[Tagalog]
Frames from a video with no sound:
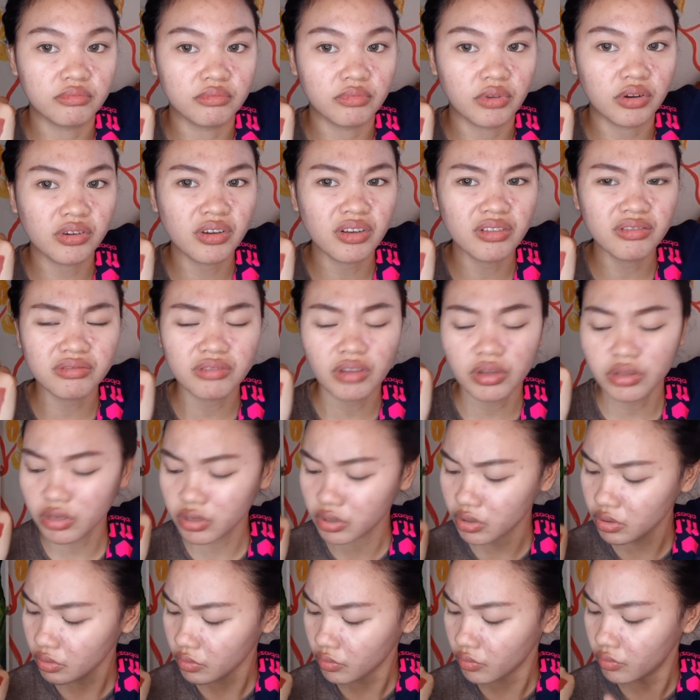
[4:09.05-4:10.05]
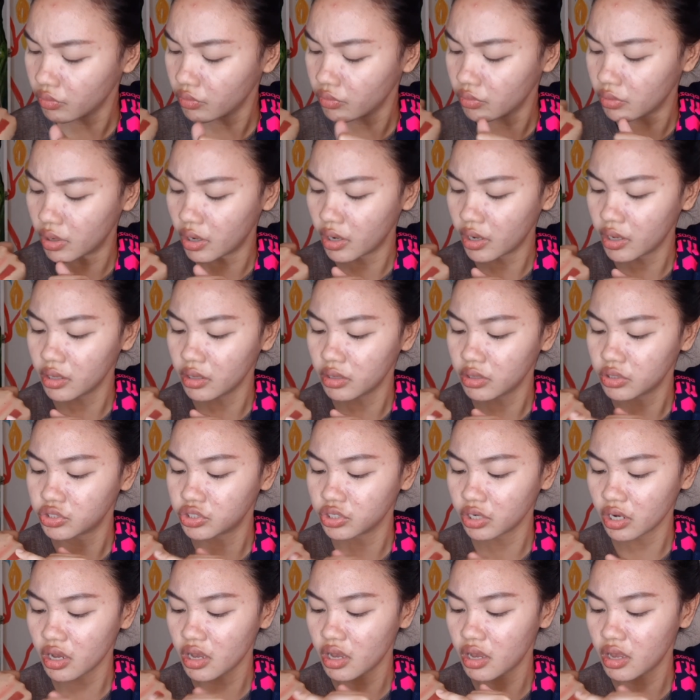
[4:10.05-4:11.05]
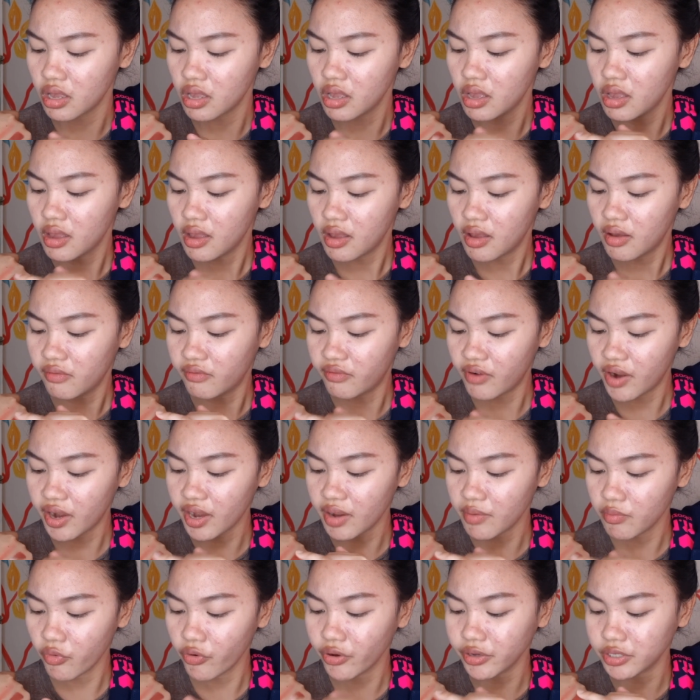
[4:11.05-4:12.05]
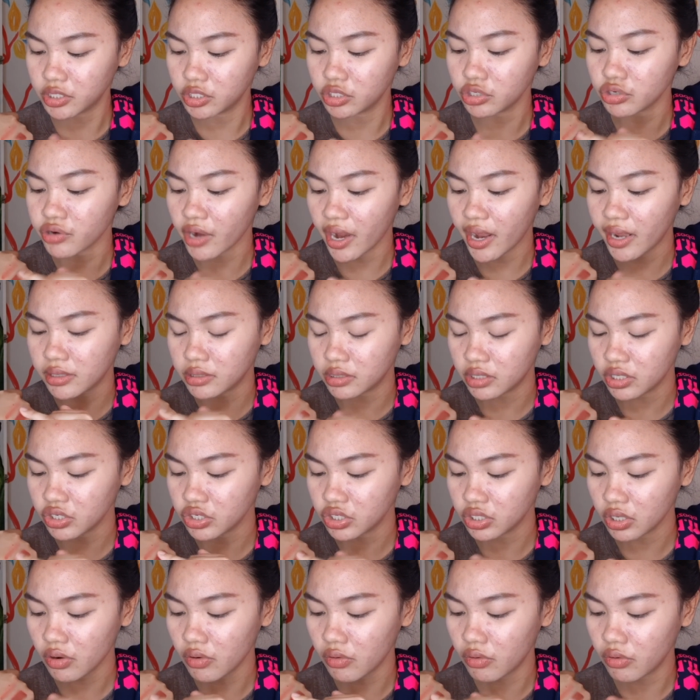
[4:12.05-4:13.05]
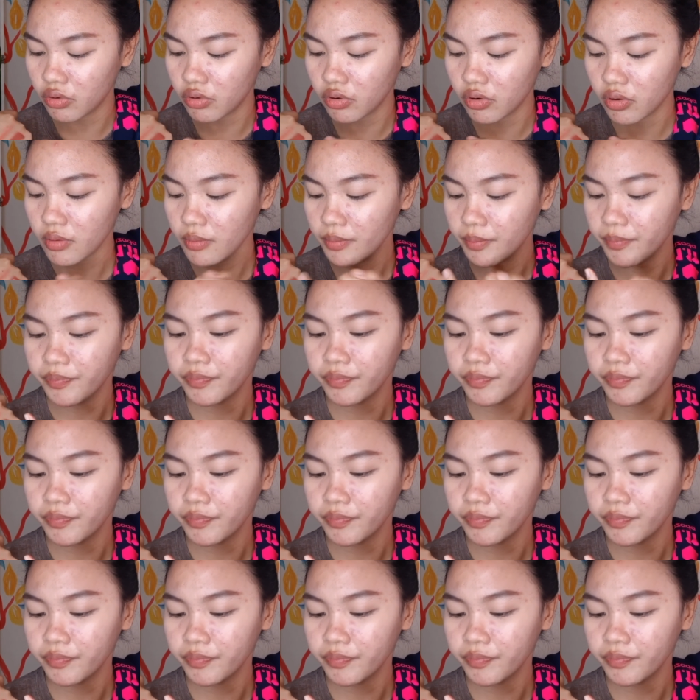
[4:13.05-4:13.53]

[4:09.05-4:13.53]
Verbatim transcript: Ang ganda din ng kulay. Tsaka, very moisturizing siya, oh.